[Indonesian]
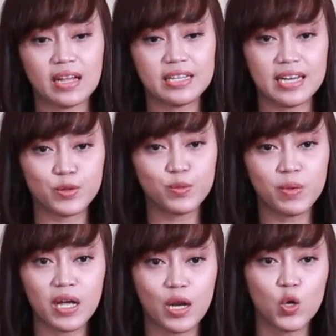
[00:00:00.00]
Dia itu
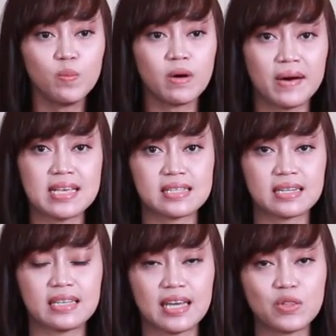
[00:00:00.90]
mengeluh bahwa
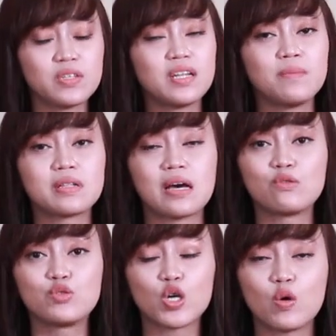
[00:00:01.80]
istrinya itu tidak
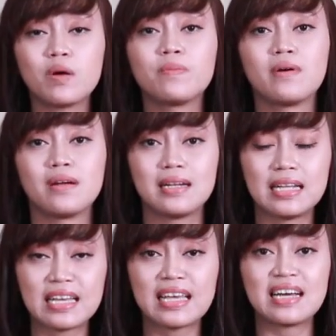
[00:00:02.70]
bertanggung jawab
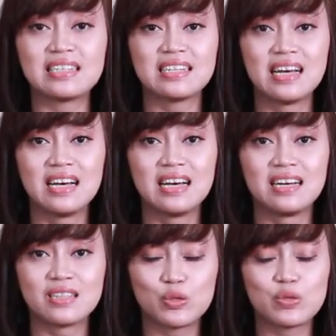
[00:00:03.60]
dengan
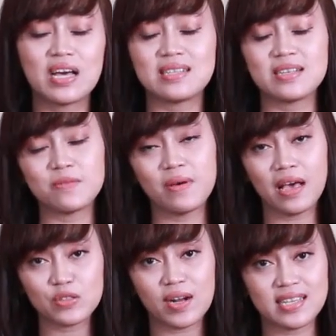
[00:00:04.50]
tugasnya
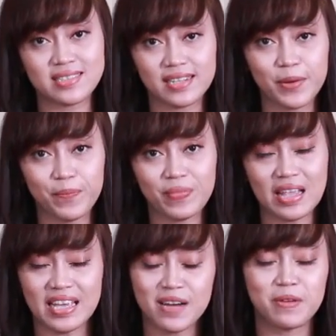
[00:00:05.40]
sebagai seorang istri.
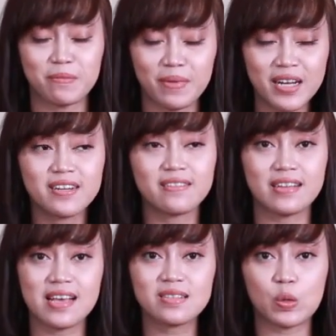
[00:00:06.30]
Ya memang
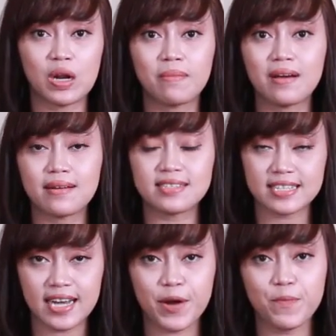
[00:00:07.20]
dia seorang
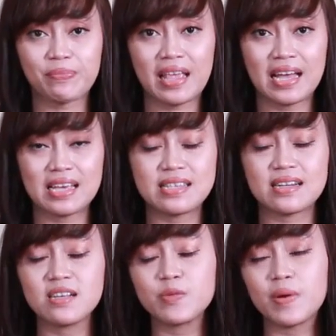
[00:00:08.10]
pekerja.
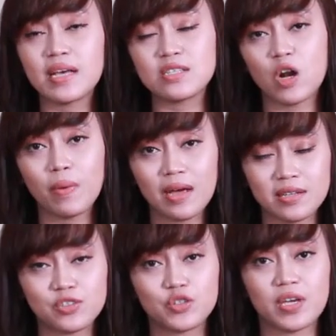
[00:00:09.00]
Istrinya sebagai seorang
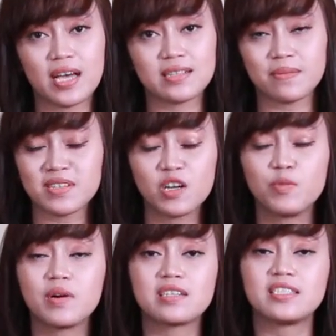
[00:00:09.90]
pekerja juga,
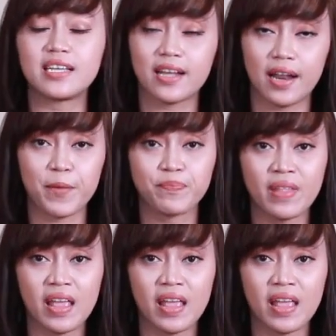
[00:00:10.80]
sama-sama bekerjanya lah.